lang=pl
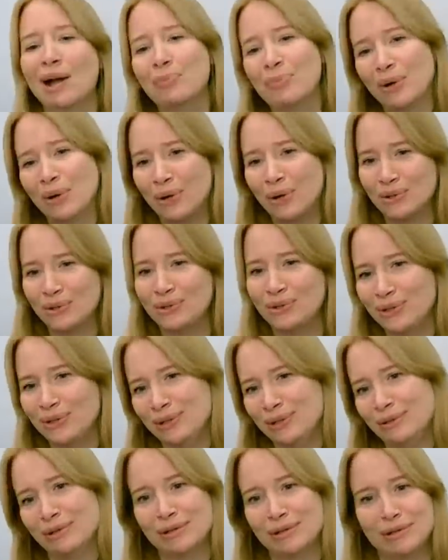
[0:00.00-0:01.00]

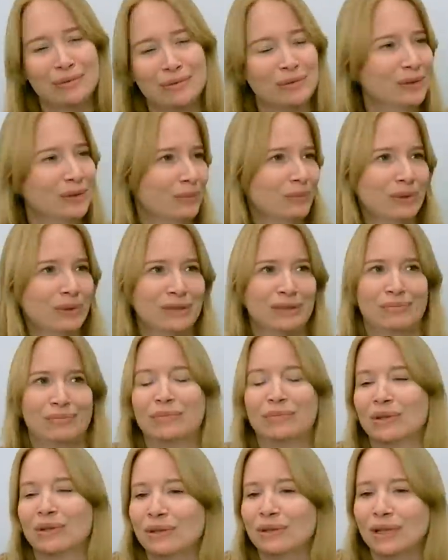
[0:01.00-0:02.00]
pochodzi jakby z
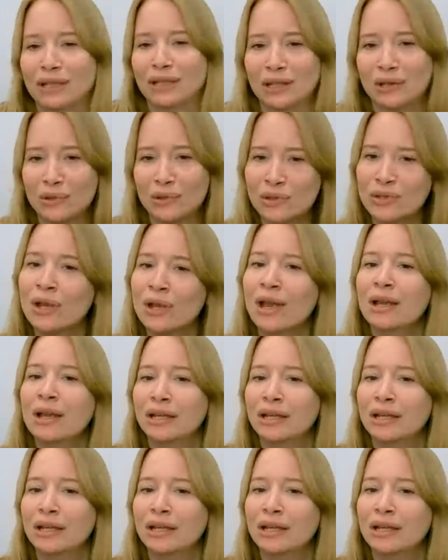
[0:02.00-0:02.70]
no, jakiegoś,